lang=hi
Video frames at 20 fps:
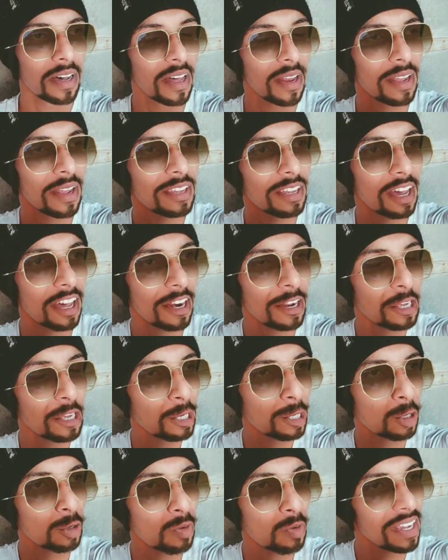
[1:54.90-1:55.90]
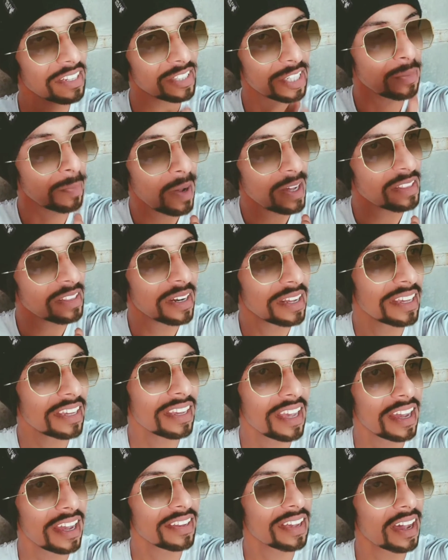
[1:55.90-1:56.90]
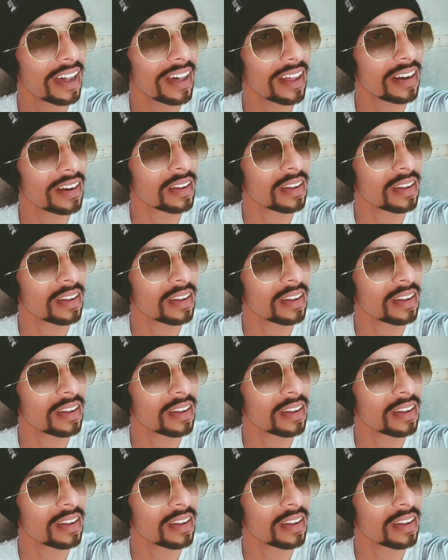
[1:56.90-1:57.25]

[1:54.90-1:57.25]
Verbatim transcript: अरे यार इल्लू ऐसी बात नहीं है यार